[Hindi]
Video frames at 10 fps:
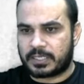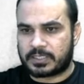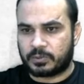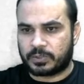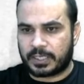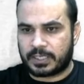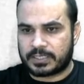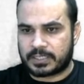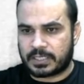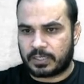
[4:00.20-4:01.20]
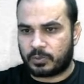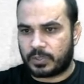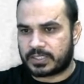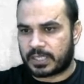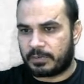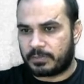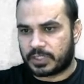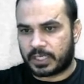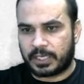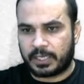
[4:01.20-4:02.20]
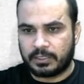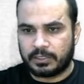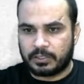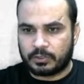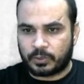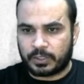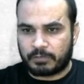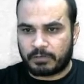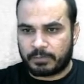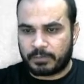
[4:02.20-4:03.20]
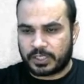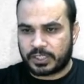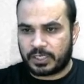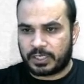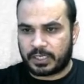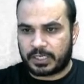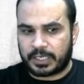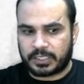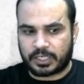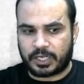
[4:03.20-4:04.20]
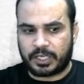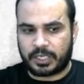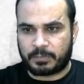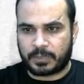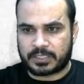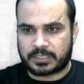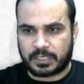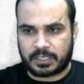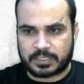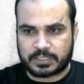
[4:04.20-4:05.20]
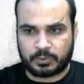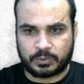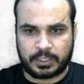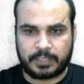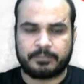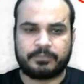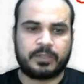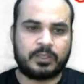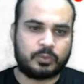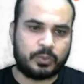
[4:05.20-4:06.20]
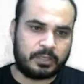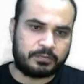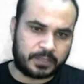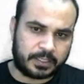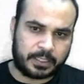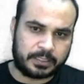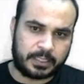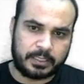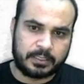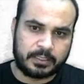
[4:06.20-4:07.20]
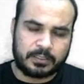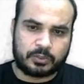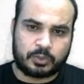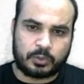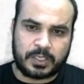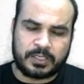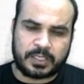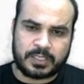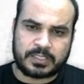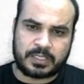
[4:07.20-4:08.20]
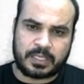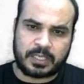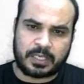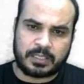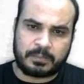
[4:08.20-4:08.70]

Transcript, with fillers: से होता है कि जैसे इनको इस साइड में जाना है तो इनका वाइब्रेशन इनके 90 डिग्री पर इस तरीके से होता है तो ये फर्क रहता है तो इंटेंसिटी के